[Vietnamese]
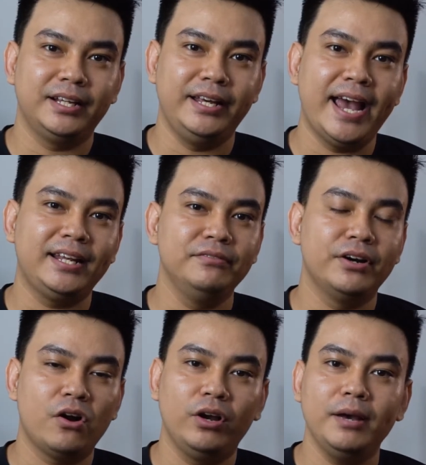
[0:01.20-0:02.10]
Thì hai tuần
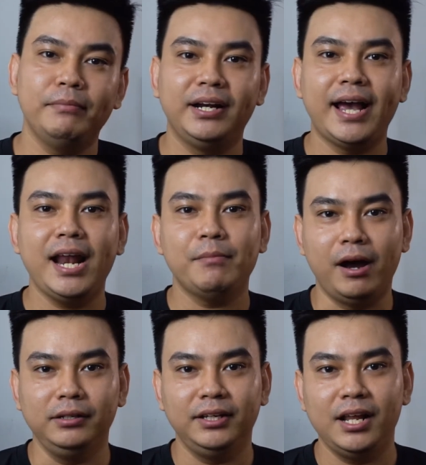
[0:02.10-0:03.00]
vừa rồi á, mình khá là
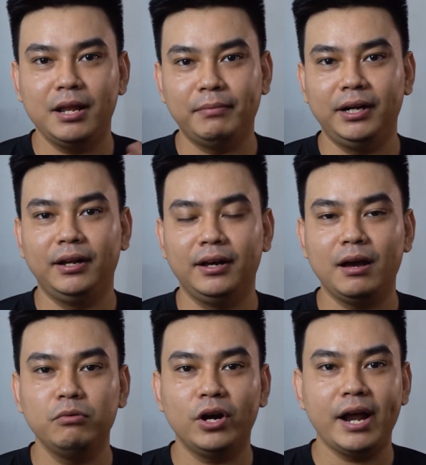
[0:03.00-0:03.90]
bận cho nên là mình à,
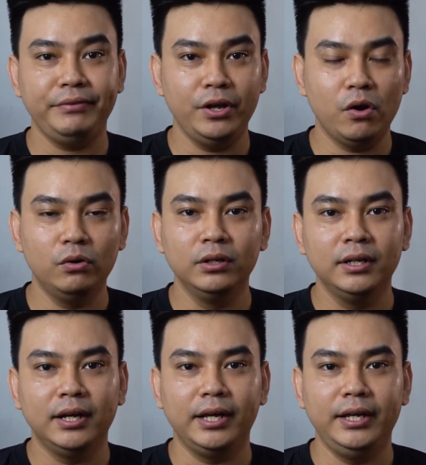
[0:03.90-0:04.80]
không có ra video
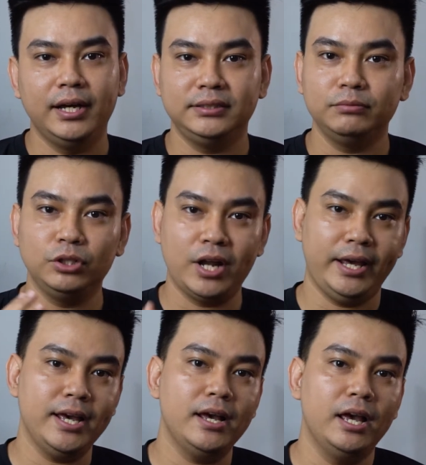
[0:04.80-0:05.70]
Thì à, trong tuần
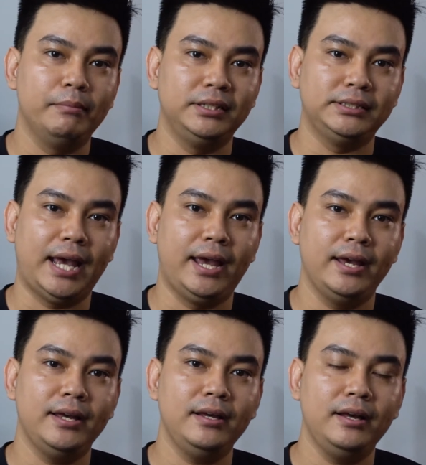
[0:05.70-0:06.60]
này á, thì mình
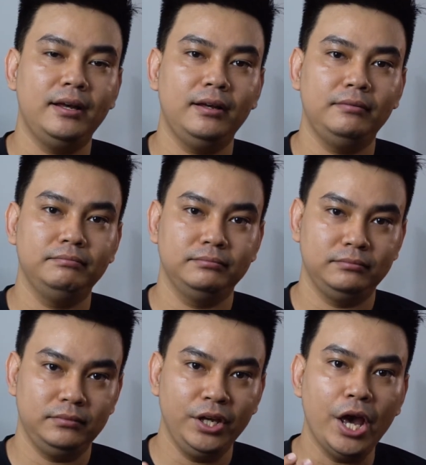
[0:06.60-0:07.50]
sẽ
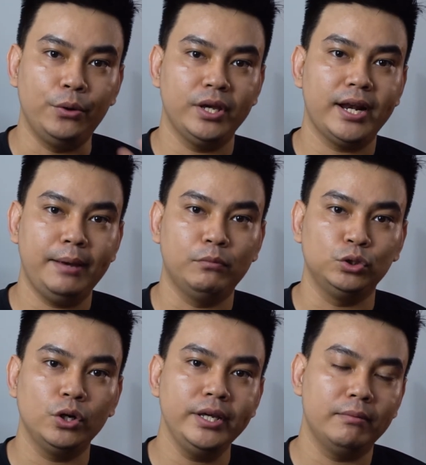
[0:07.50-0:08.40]
giới thiệu cho anh em
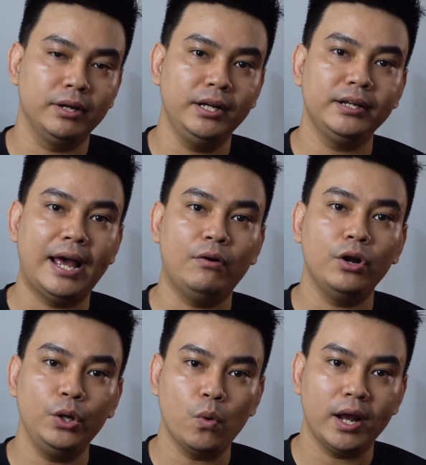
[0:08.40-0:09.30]
một số cái dòng kính thực tạo
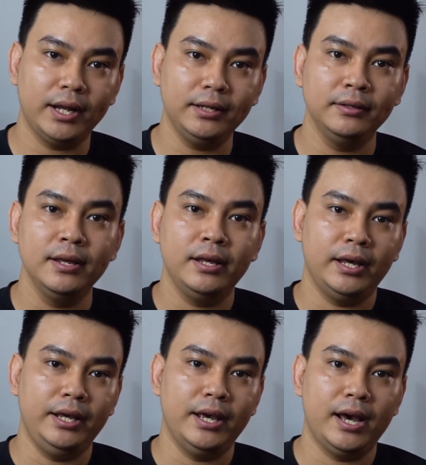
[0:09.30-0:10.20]
on in one á
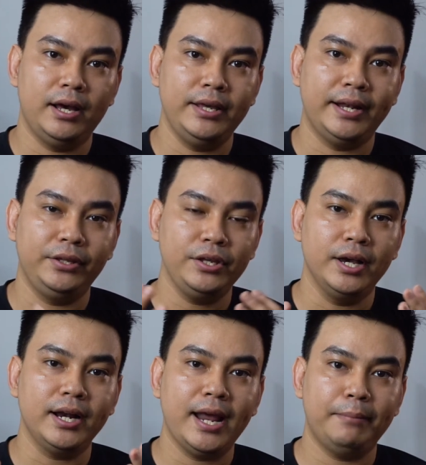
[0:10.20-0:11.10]
Thì à, dành cho
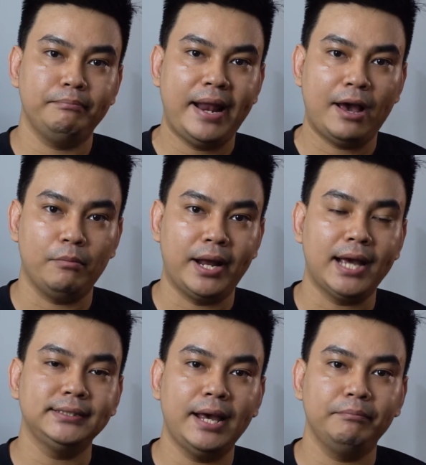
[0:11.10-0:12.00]
những anh em nào mà
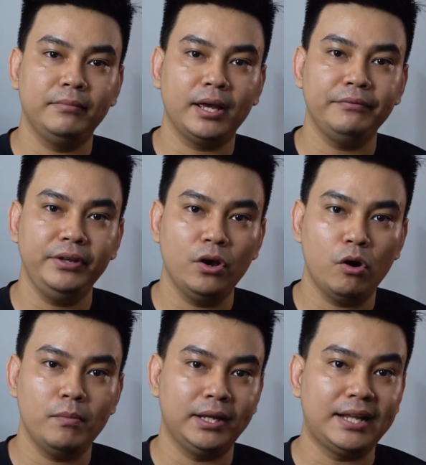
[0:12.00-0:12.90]
đã xem cái
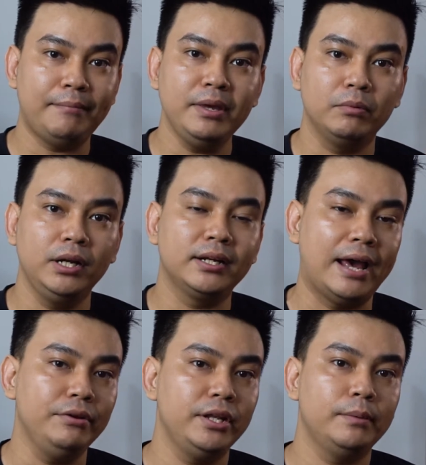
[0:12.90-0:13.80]
video mà 8 dòng kính thực
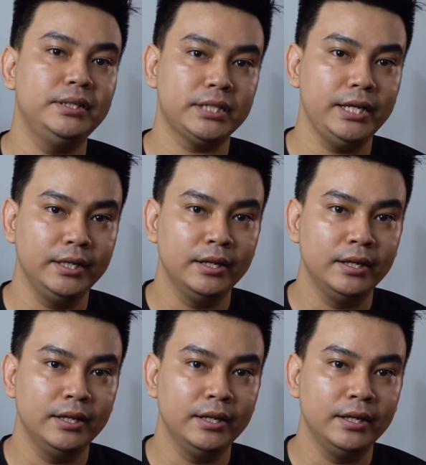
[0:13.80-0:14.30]
tạo dành cho PC